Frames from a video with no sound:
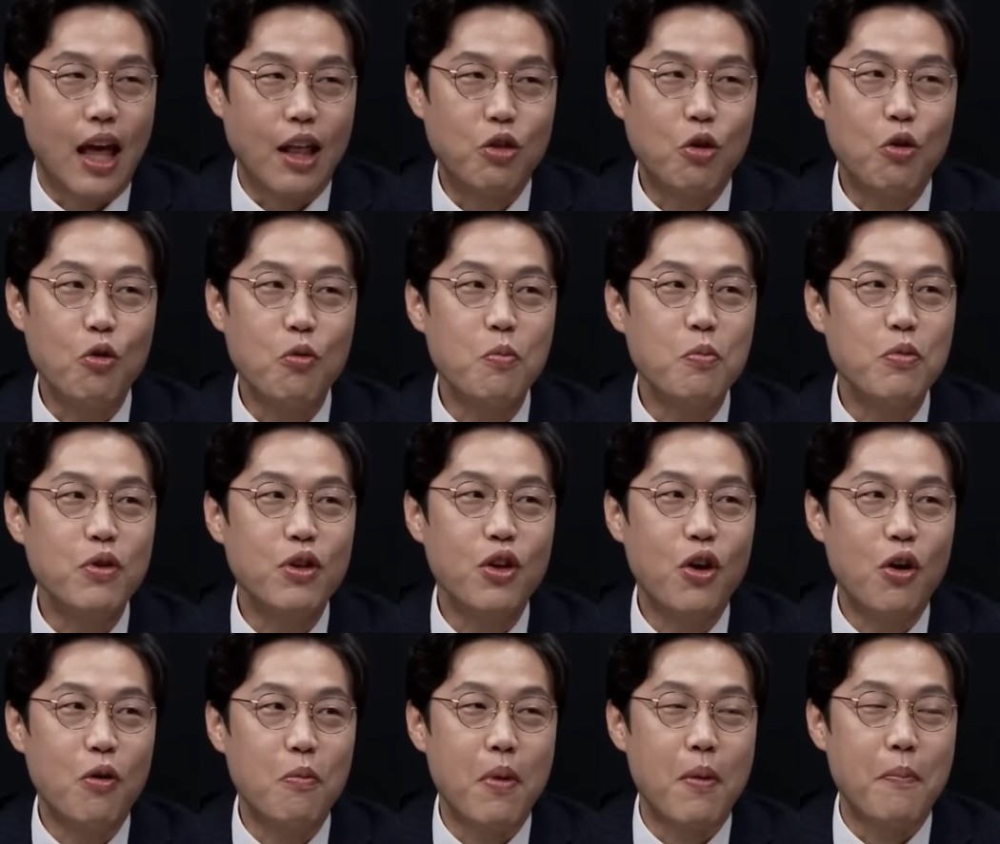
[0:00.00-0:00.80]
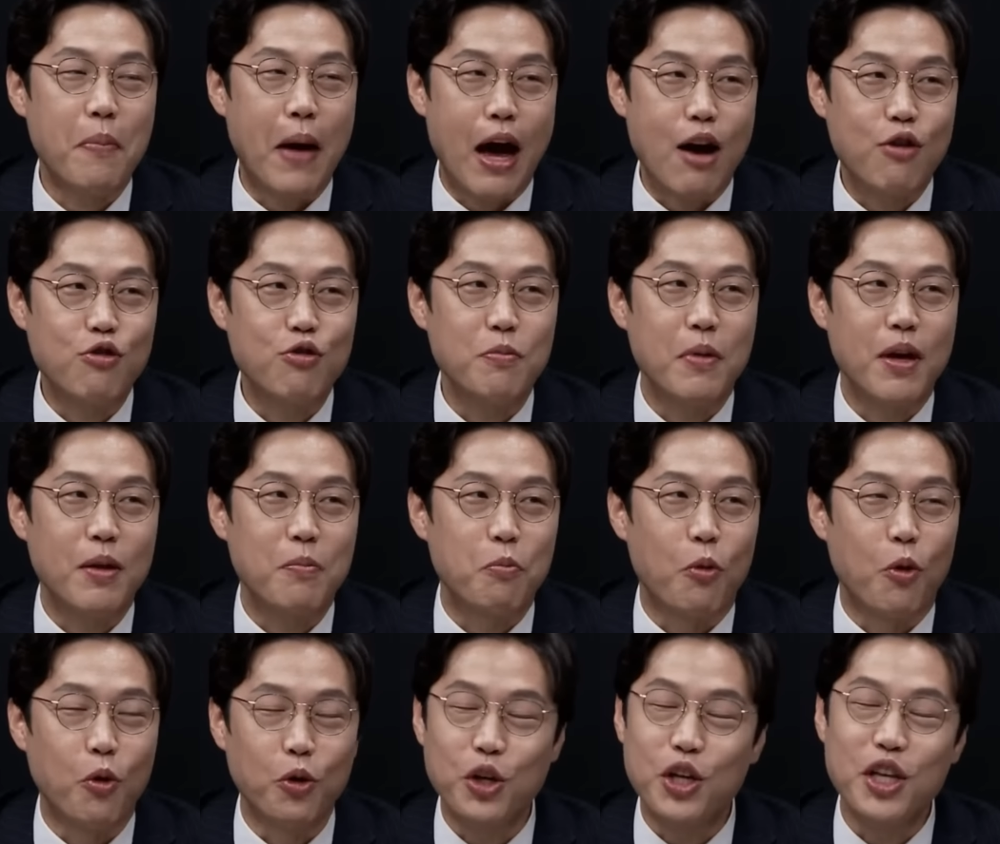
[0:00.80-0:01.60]
대통령만 바꾸면
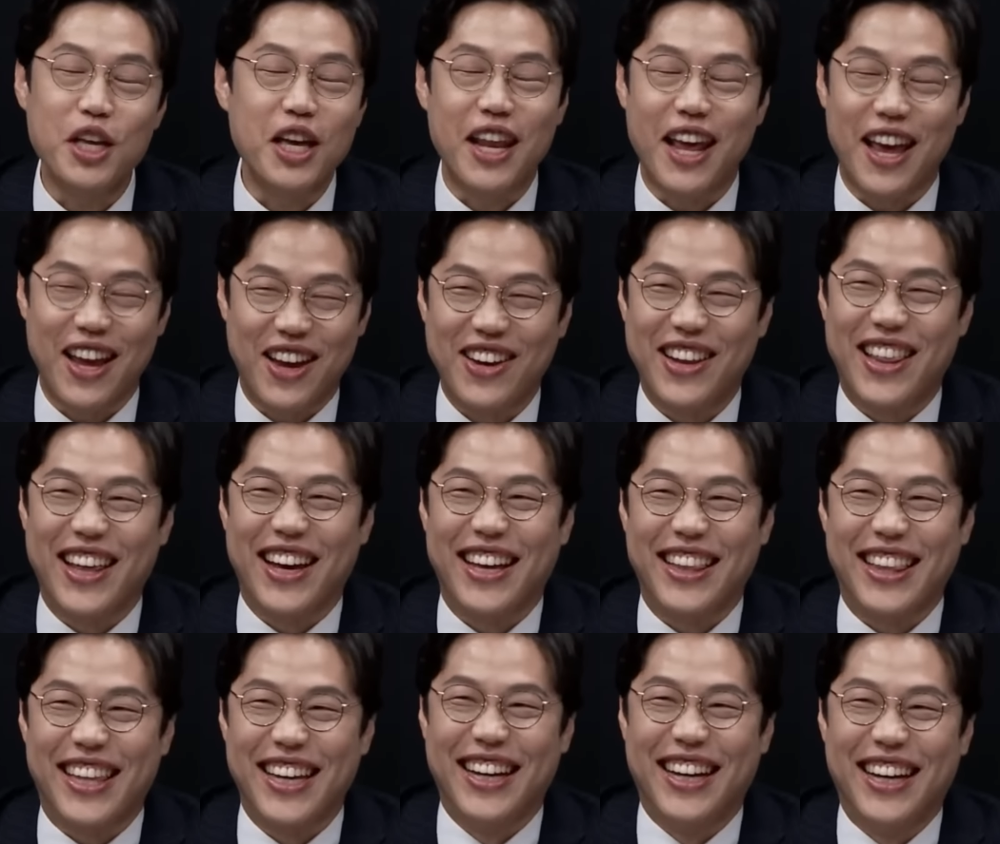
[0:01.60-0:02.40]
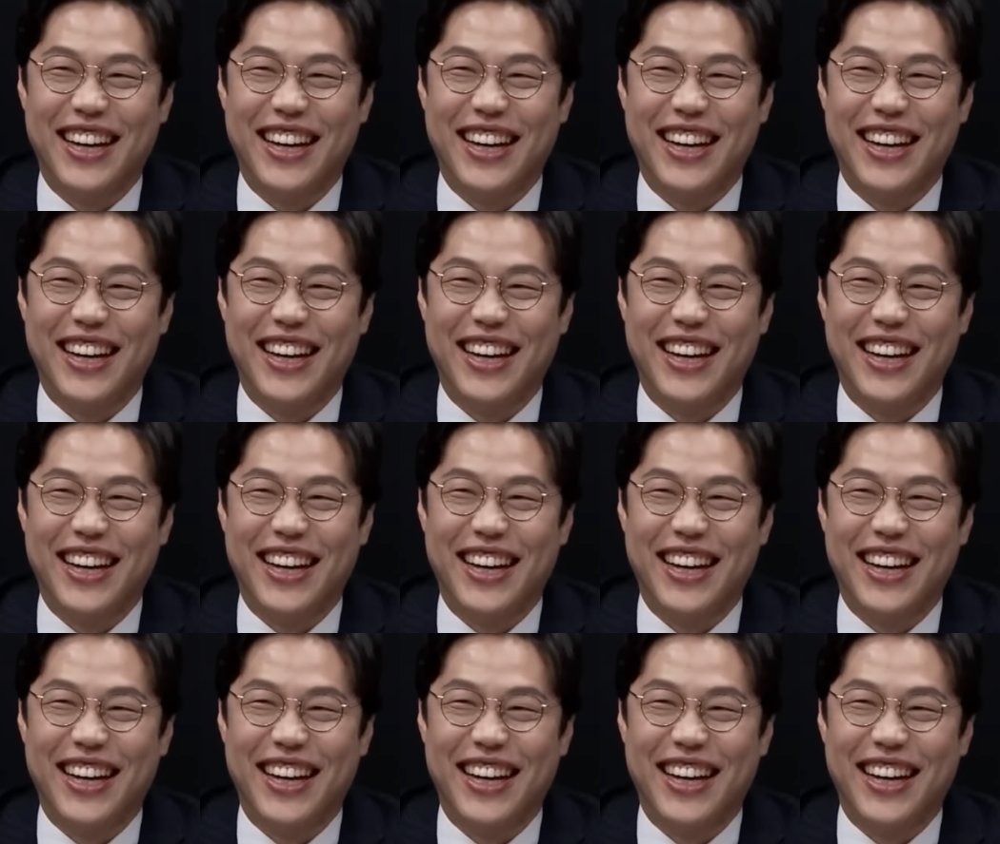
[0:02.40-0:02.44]
모든 일이 해결되겠다.